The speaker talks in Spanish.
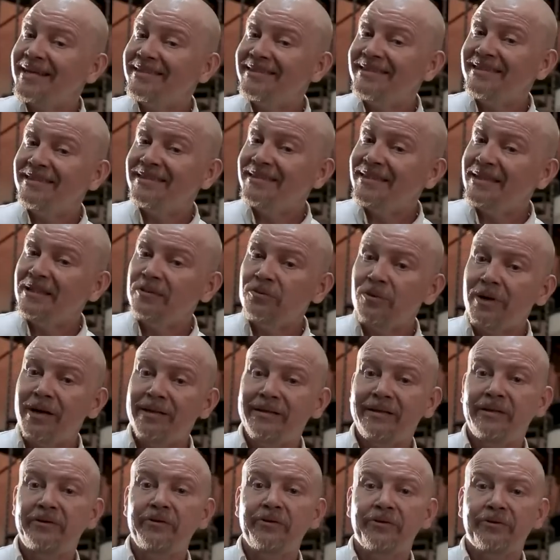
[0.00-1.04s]
es distinto al
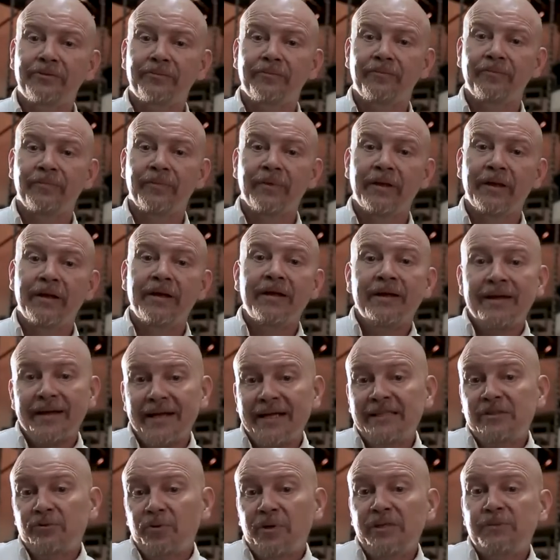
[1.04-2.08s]
anterior.
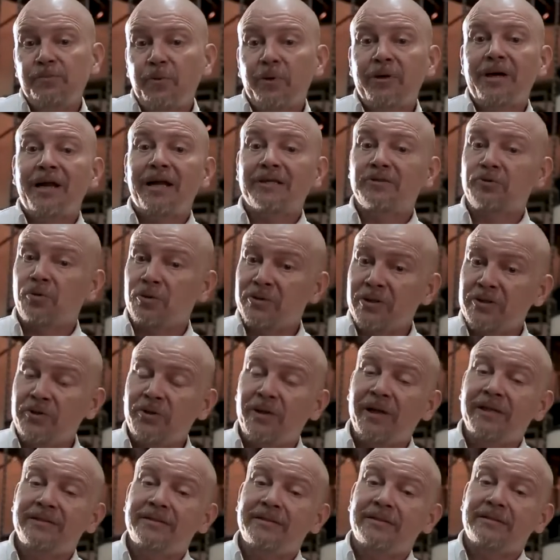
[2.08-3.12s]
Esto es porque las
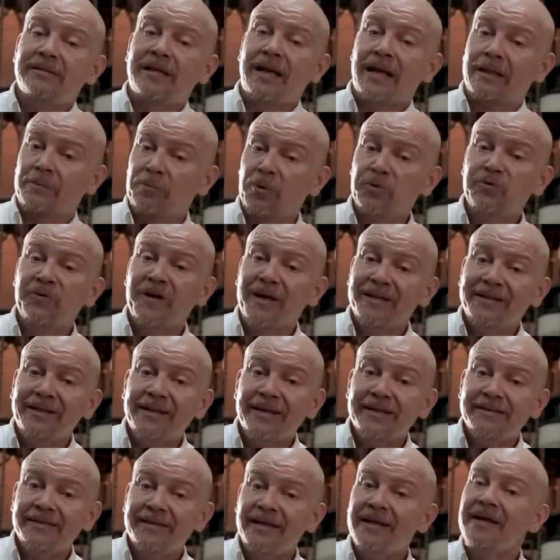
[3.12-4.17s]
condiciones de la atmósfera
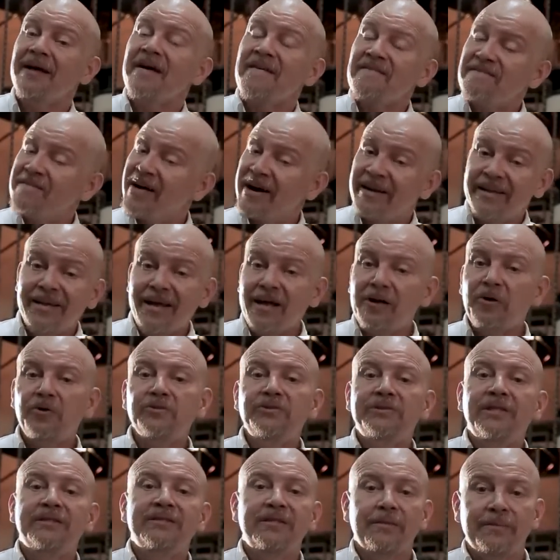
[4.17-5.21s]
terrestre varían
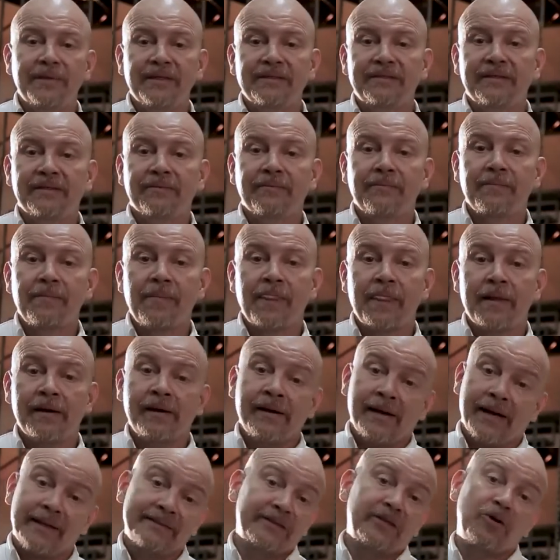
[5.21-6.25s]
constantemente.
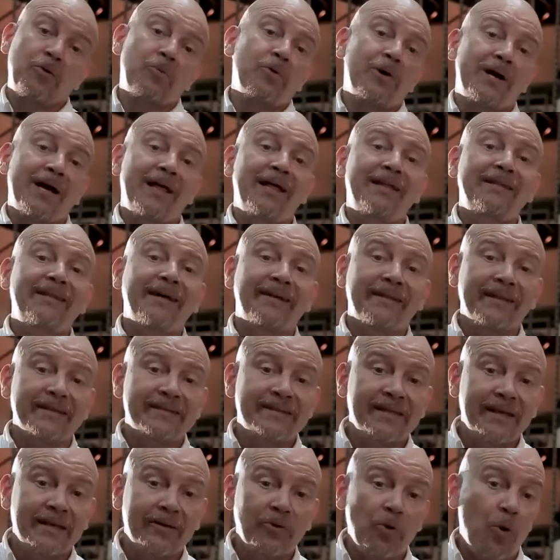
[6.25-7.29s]
Así como cada
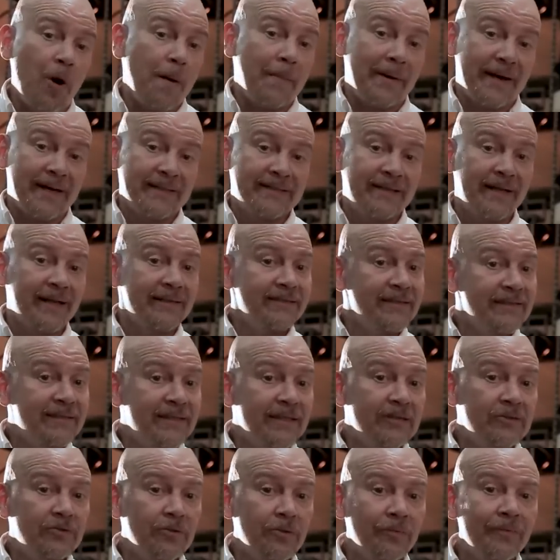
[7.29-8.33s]
atardecer o amanecer es
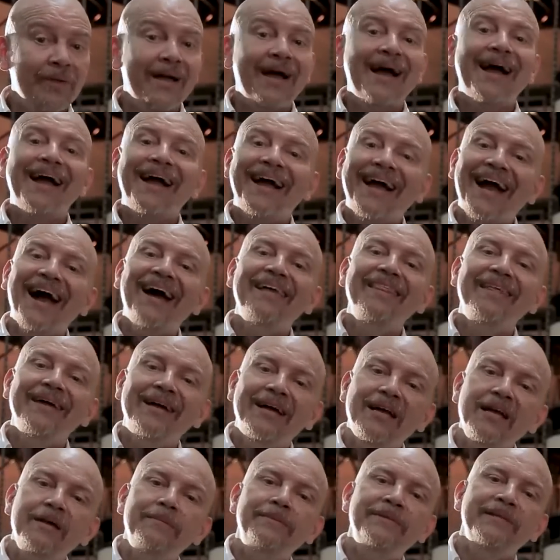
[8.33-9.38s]
distinto, cada
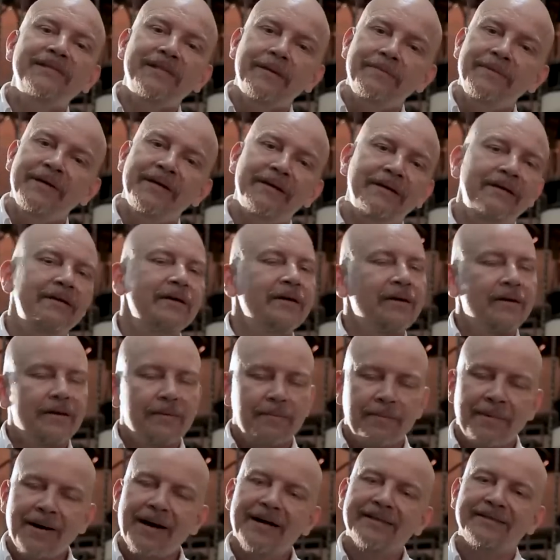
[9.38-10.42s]
eclipse también
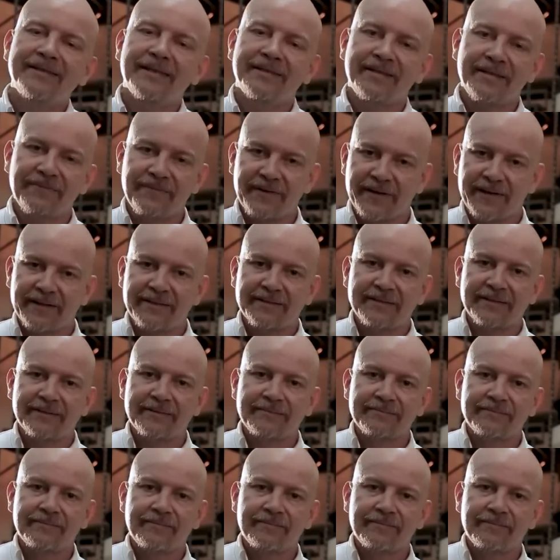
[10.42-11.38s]
va a ser diferente.